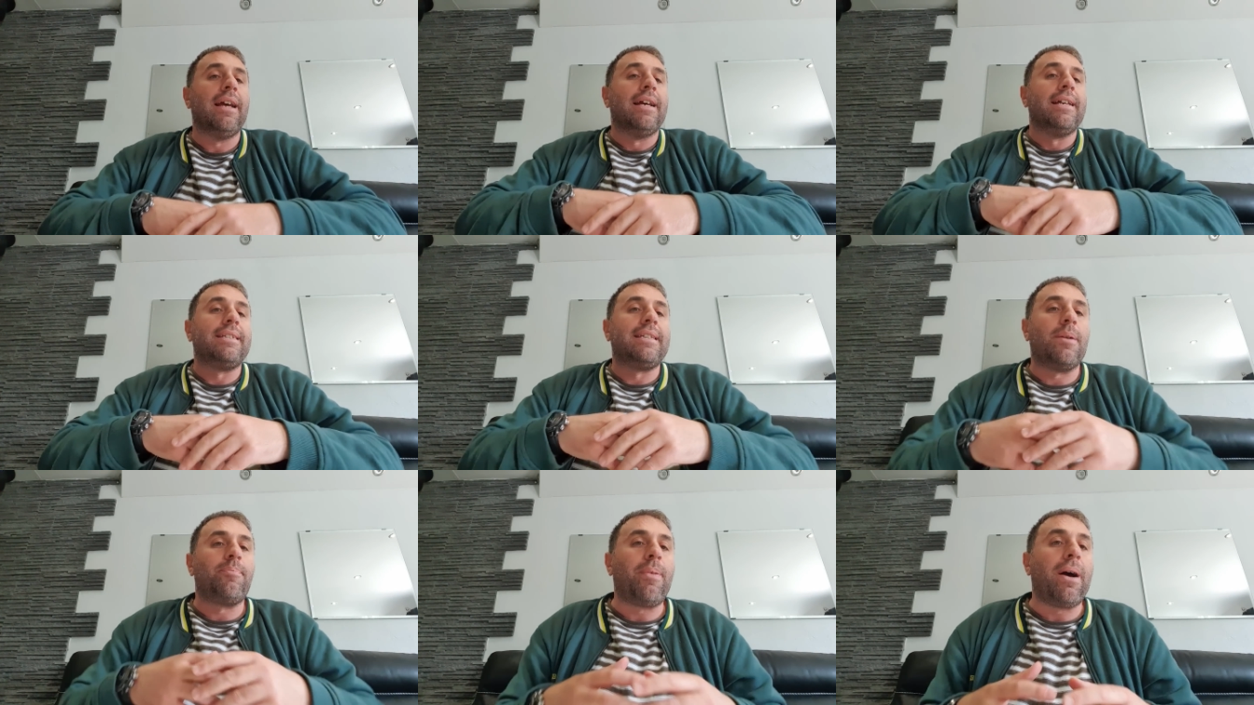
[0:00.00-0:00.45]

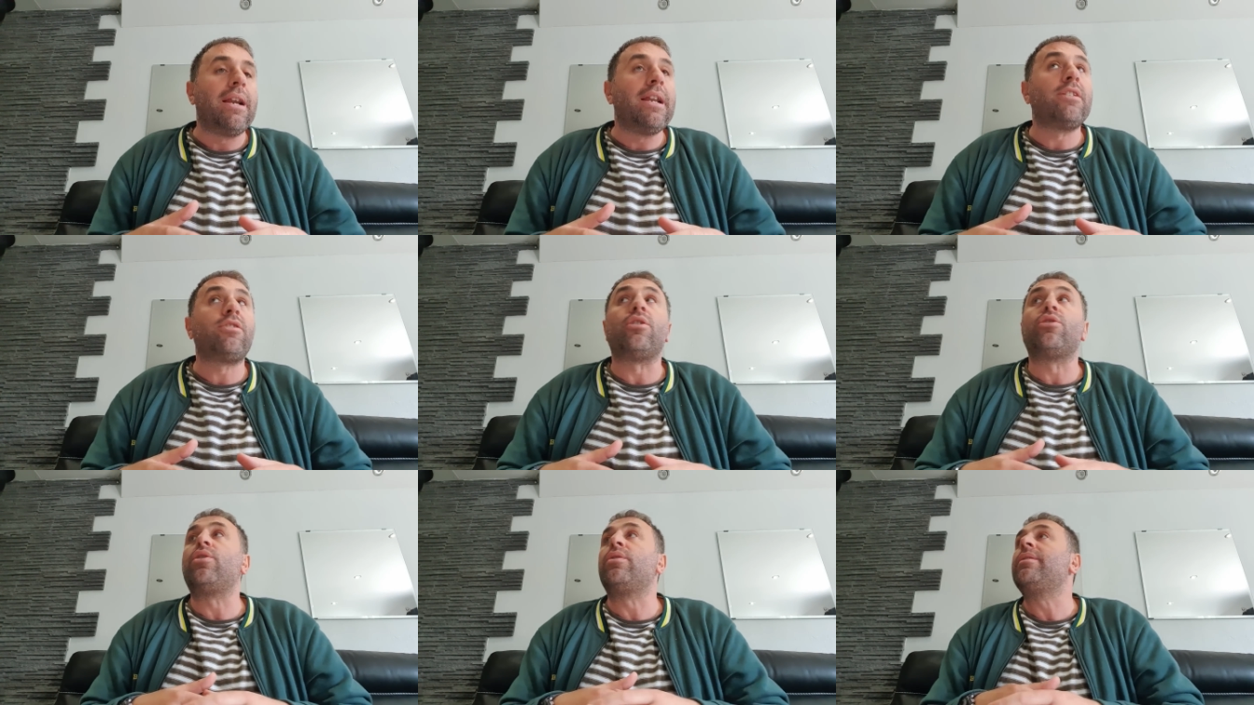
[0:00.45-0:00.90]
c'est pas les
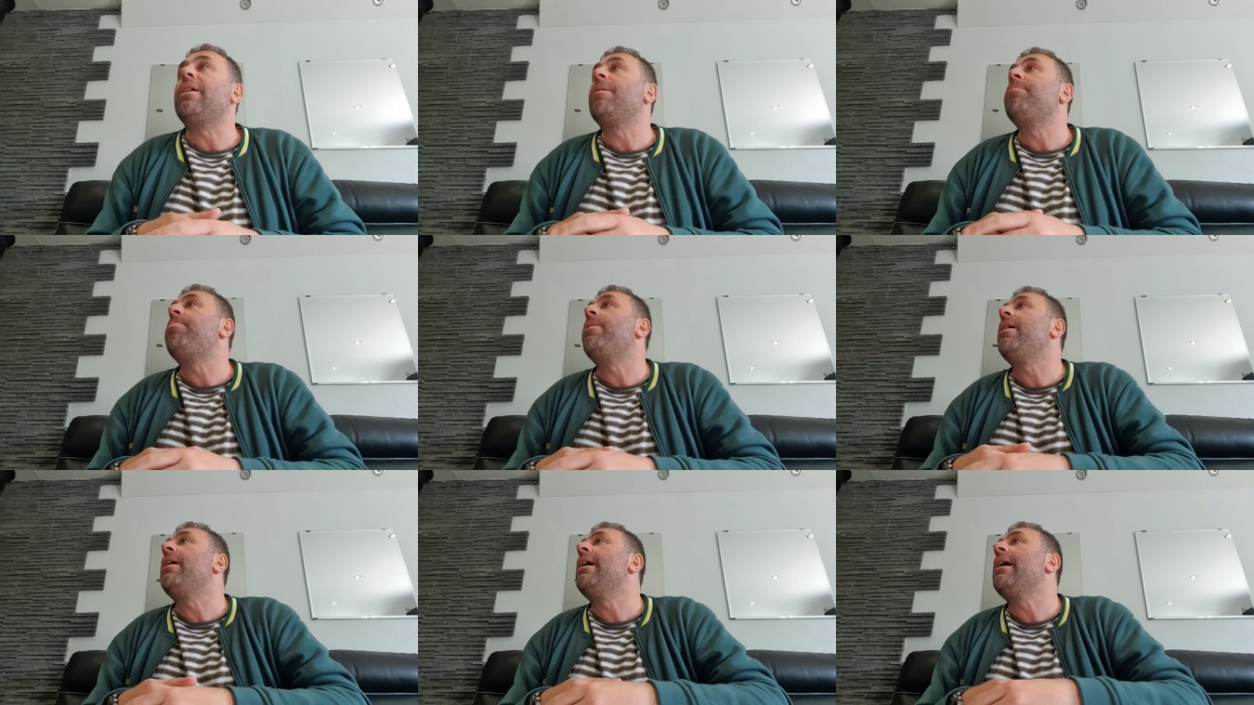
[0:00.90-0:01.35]
centres
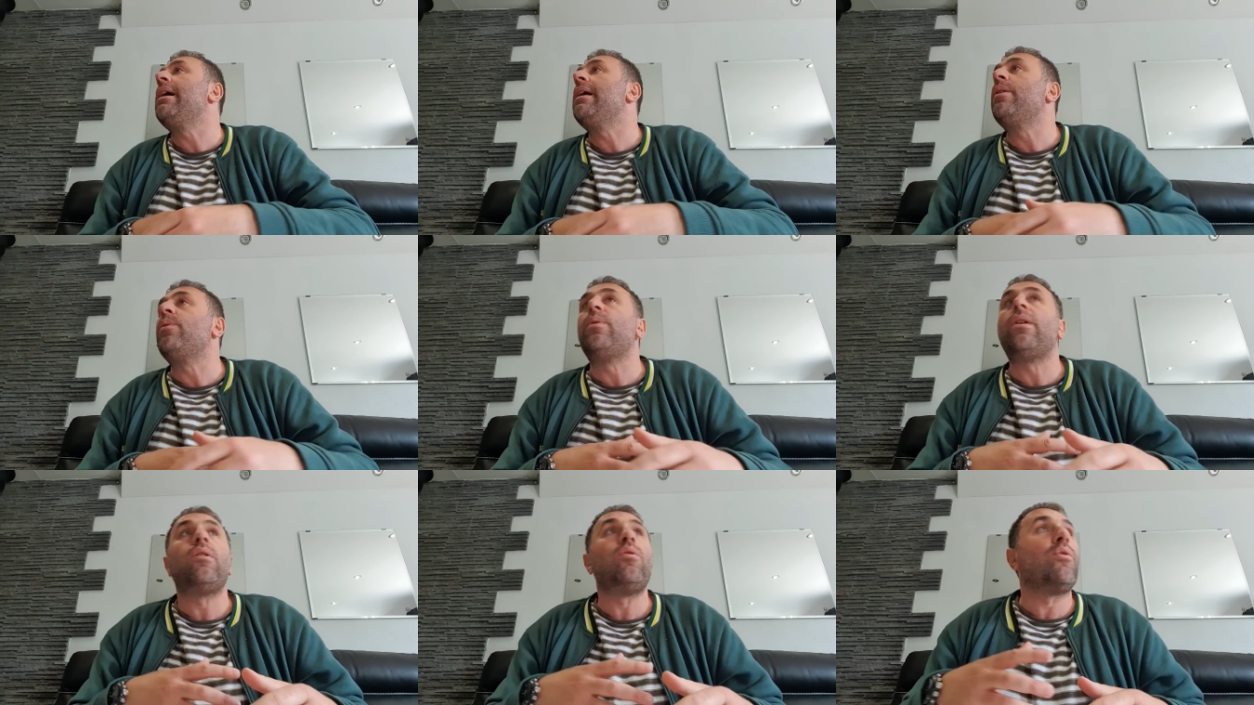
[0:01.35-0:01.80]
d'appel
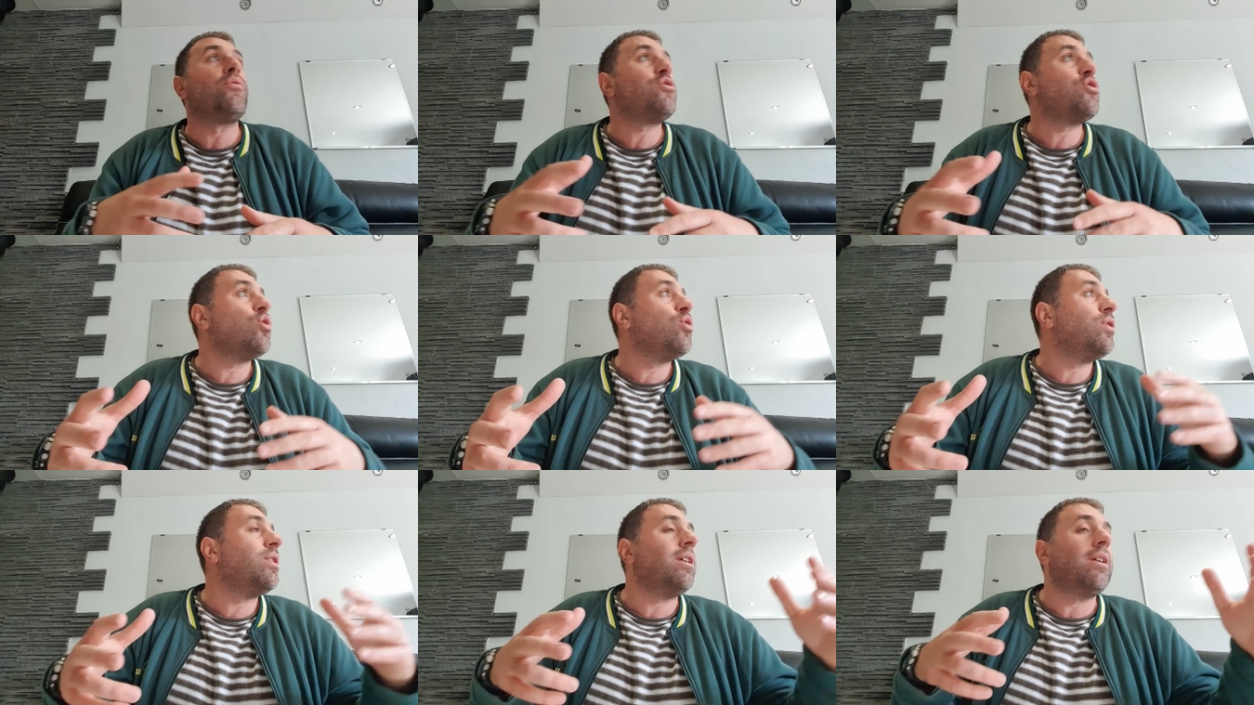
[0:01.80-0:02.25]
ou la
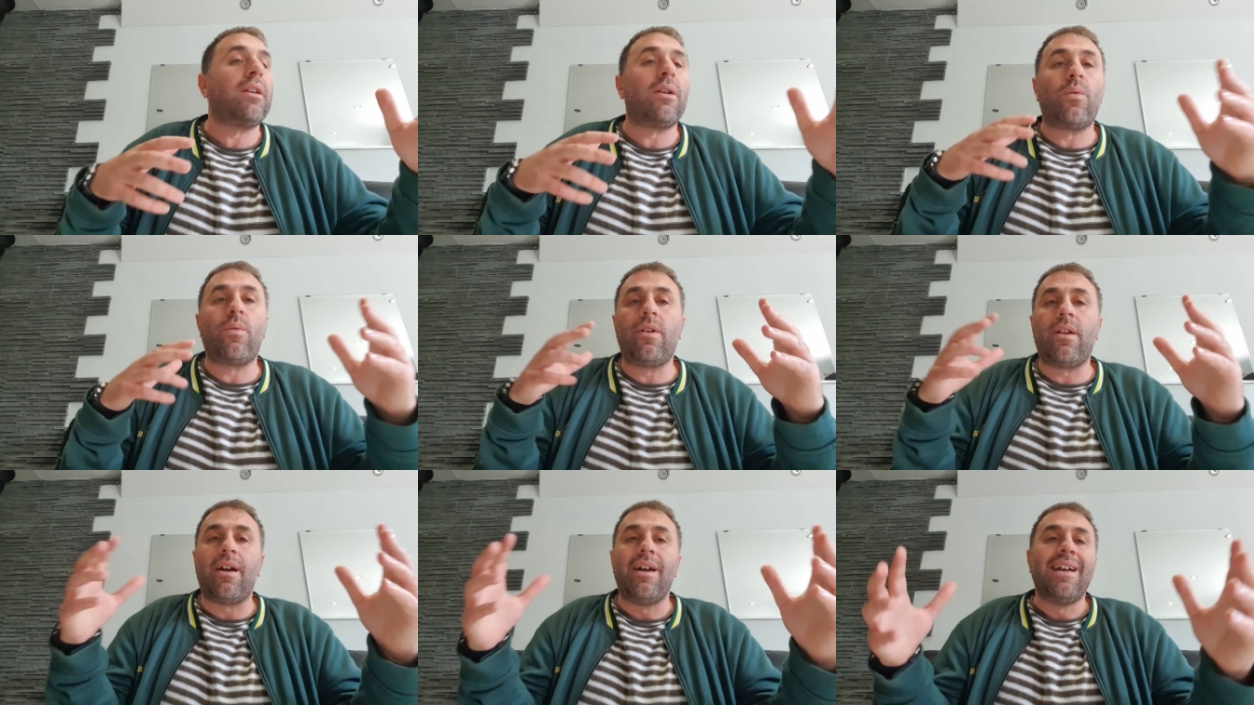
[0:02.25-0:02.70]

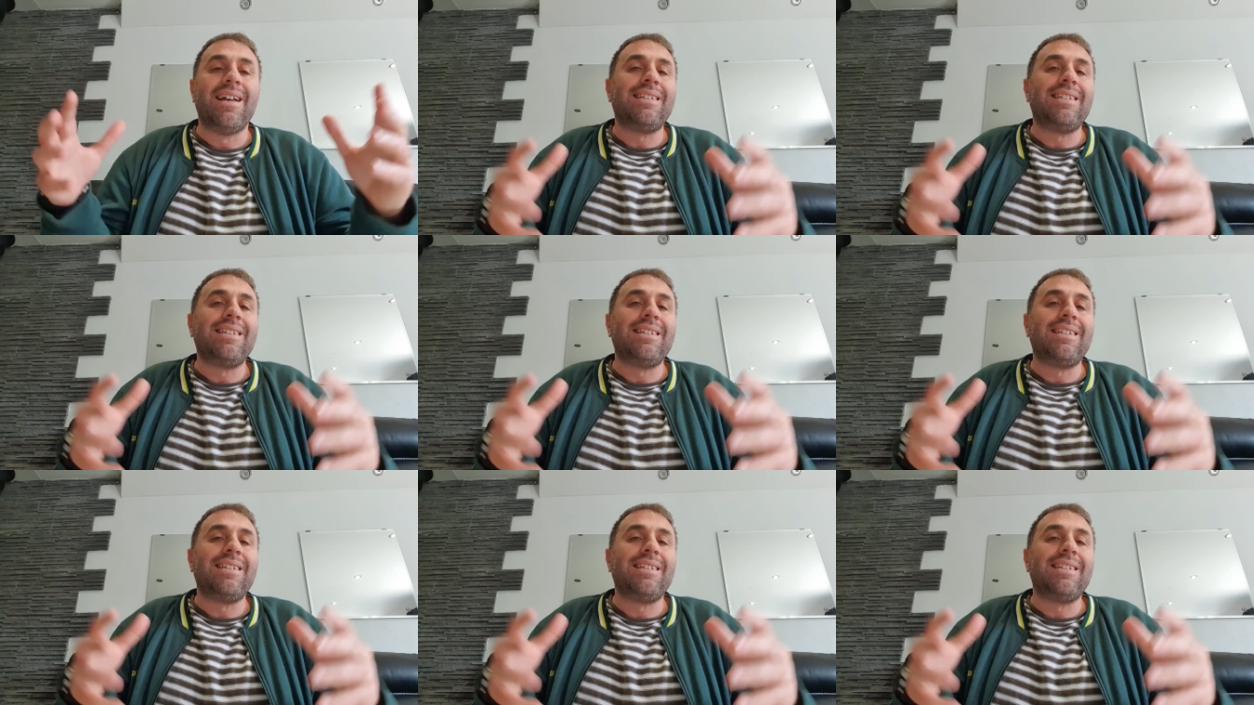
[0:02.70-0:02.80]
l'offshoring,